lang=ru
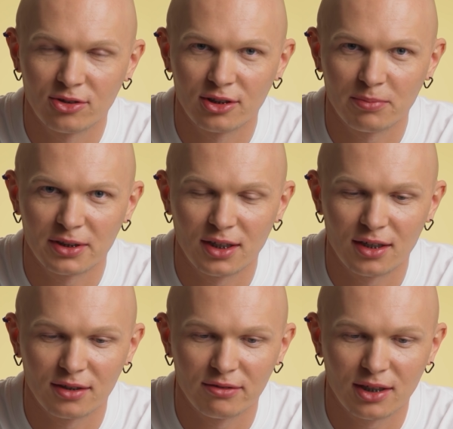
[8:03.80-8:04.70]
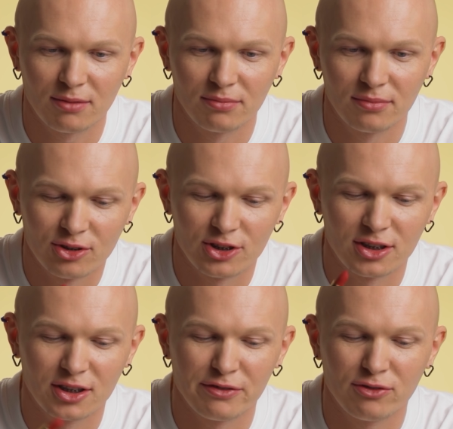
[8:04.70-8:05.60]
но это подарок вам.
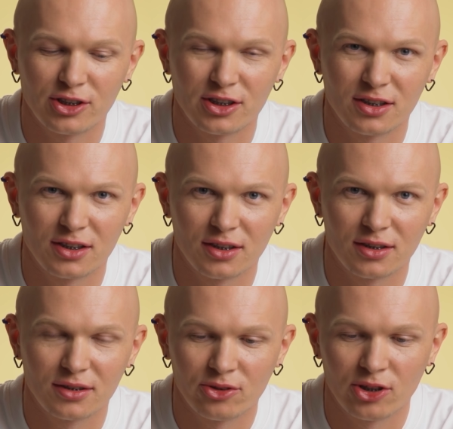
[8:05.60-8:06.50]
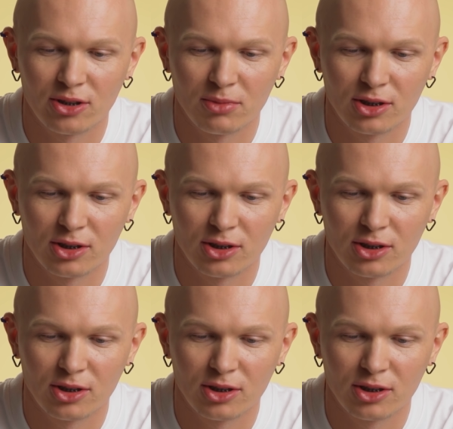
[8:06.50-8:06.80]
Хочется сводч сделать, но я не